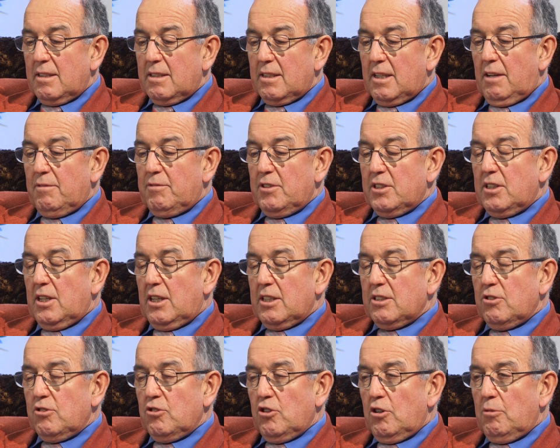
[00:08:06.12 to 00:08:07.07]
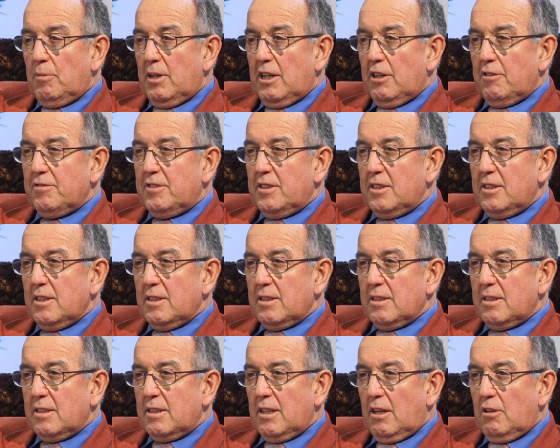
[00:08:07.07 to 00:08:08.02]
Da wird also nochmal auf
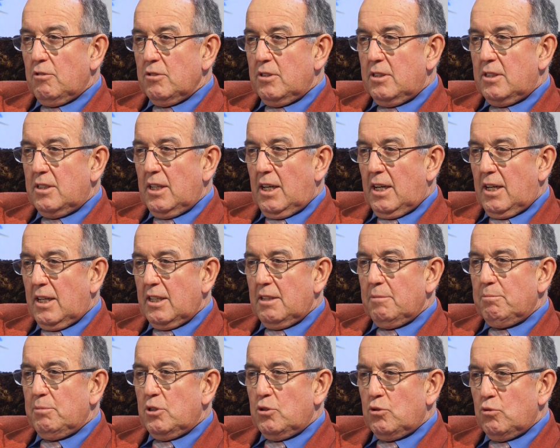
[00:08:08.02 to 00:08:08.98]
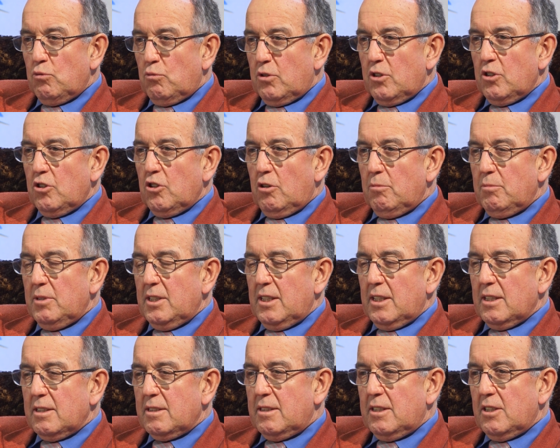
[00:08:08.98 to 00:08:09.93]
dieses tausend Jahre Bezug genommen,
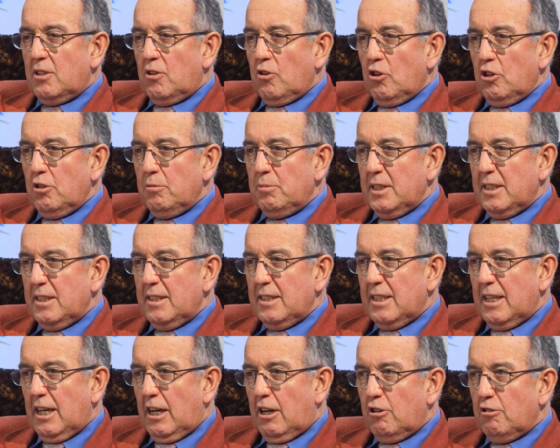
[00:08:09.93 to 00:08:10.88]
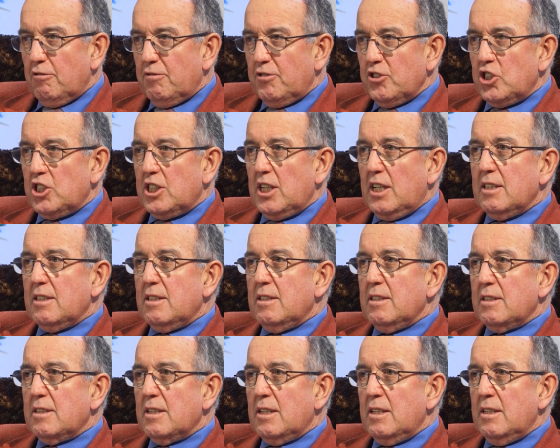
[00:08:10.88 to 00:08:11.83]
dass die Gläubigen, die
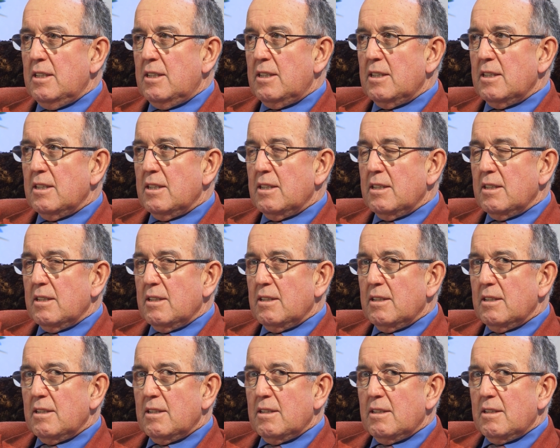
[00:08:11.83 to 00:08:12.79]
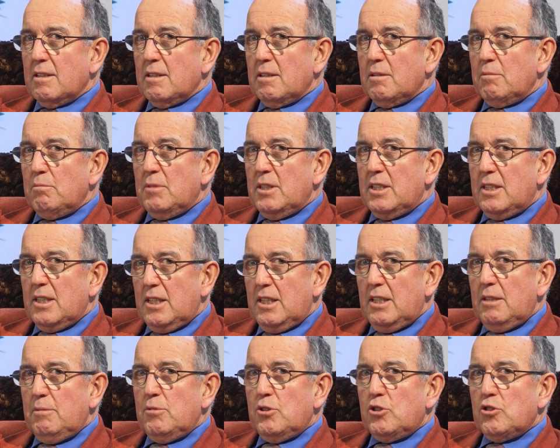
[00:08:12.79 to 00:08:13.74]
auferstanden sind, mit
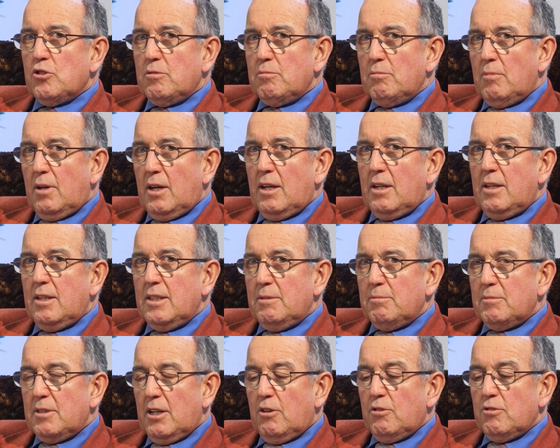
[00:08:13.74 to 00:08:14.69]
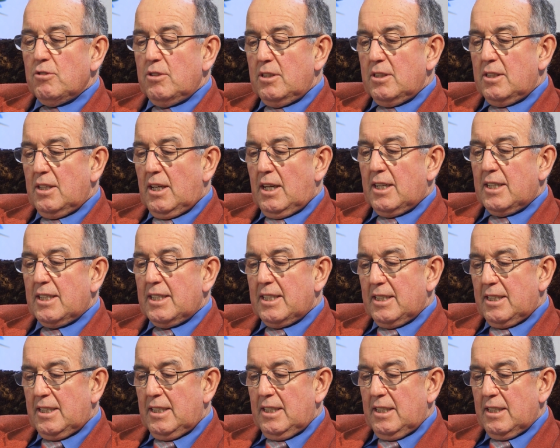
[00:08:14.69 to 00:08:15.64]
ihm schon mal in tausend Jahren
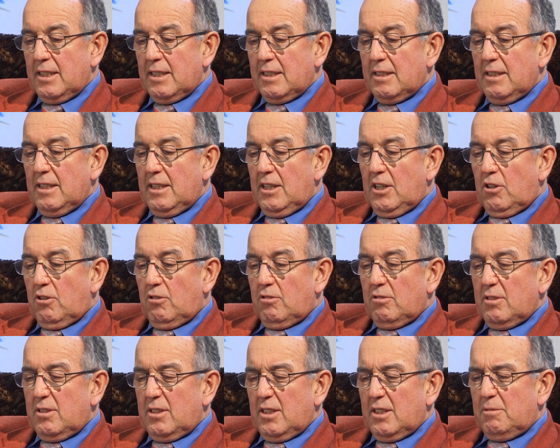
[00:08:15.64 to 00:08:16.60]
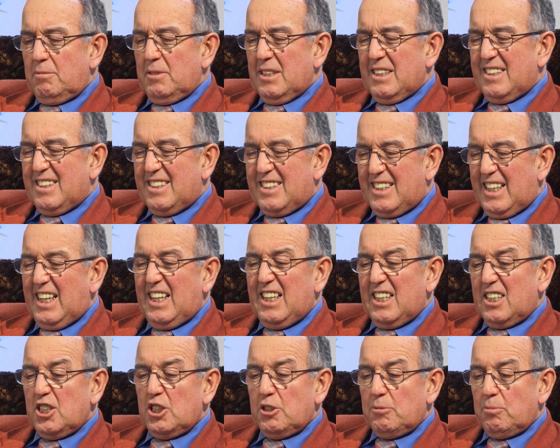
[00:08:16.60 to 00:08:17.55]
regieren. Und es wird
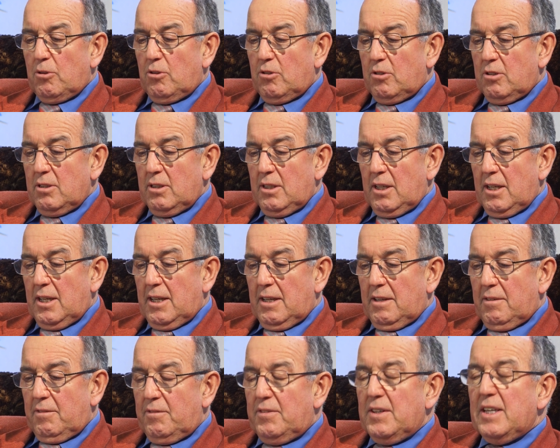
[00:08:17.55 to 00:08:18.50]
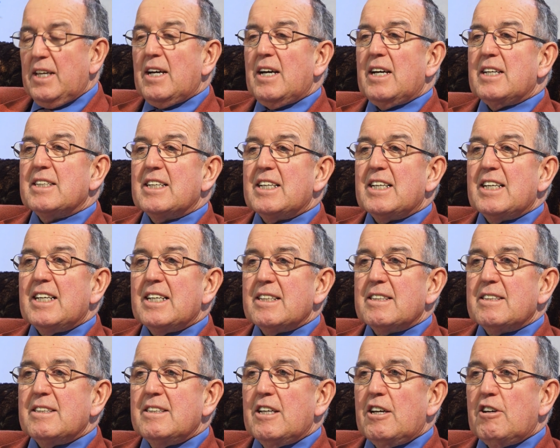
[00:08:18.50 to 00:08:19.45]
selig gesprochen, wer an der
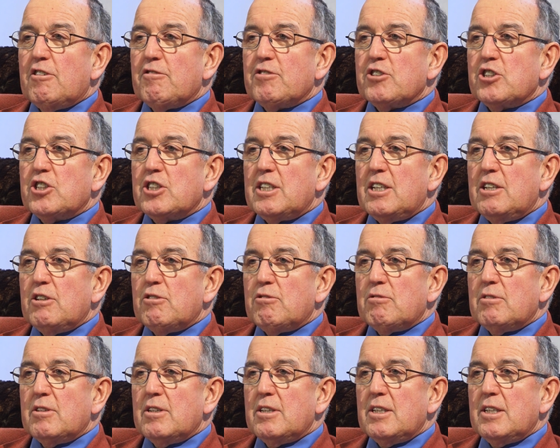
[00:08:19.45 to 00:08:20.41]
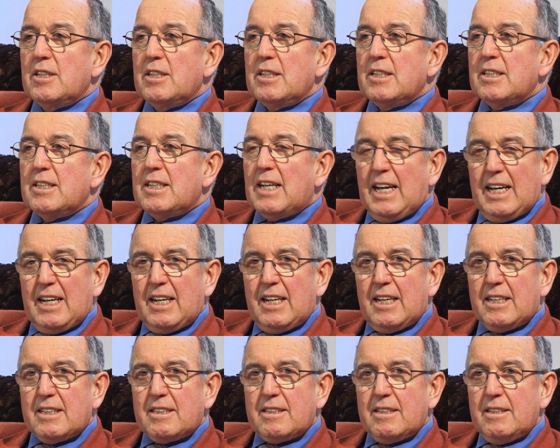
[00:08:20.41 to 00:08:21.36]
ersten Auferstehung
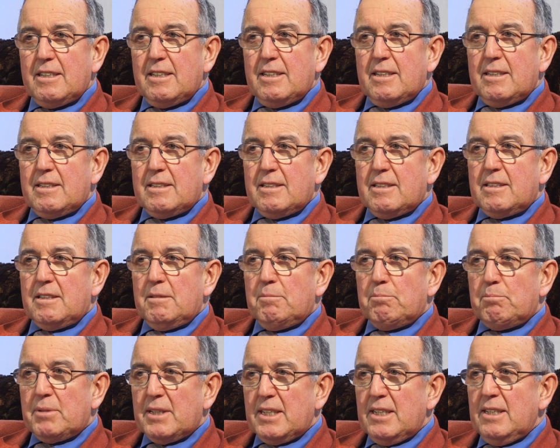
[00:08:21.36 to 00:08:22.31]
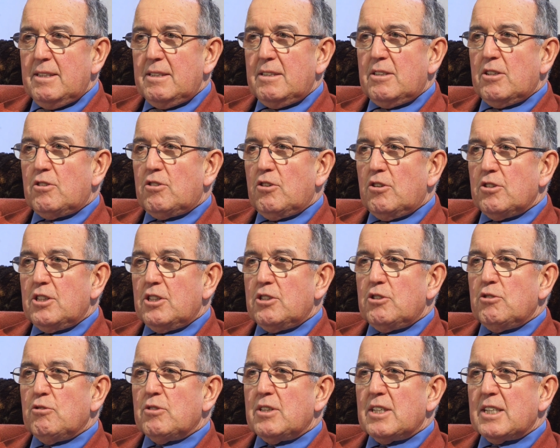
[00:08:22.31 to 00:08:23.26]
teilhat. Sie sind Priester
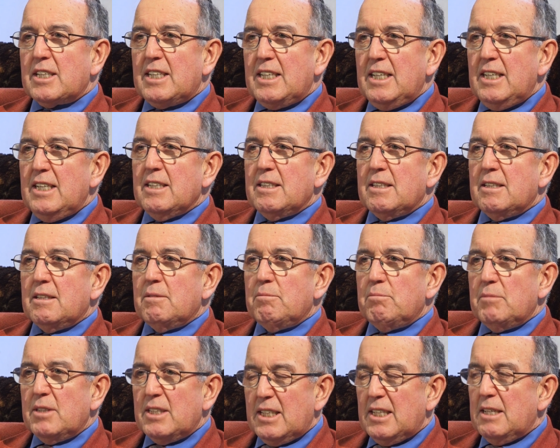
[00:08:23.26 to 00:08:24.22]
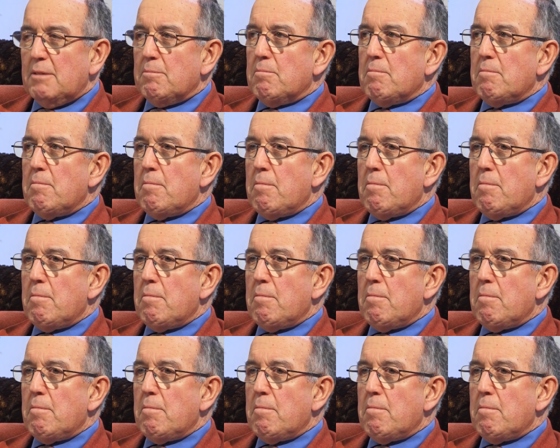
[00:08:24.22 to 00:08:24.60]
Gottes und regieren mit ihm.